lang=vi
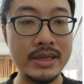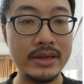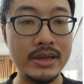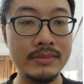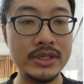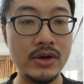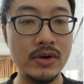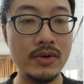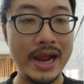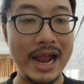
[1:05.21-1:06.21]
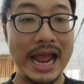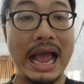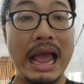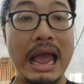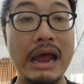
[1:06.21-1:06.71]
thành nhóm COH
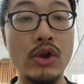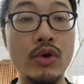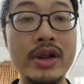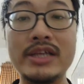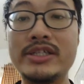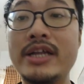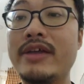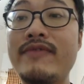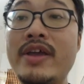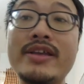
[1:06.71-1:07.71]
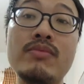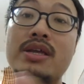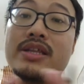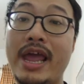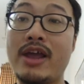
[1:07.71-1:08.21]
lugonic acid thì viết giống
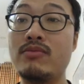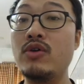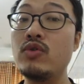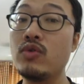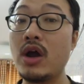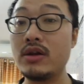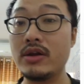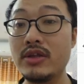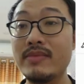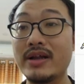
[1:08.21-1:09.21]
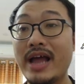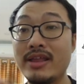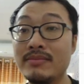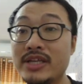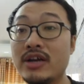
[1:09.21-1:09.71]
y chang công thức của glucose rồi nhưng mà thay
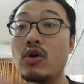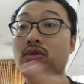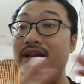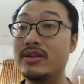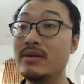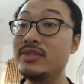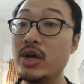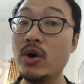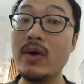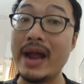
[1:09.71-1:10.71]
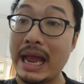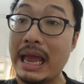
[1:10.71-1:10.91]
nhóm CO thành nhóm COH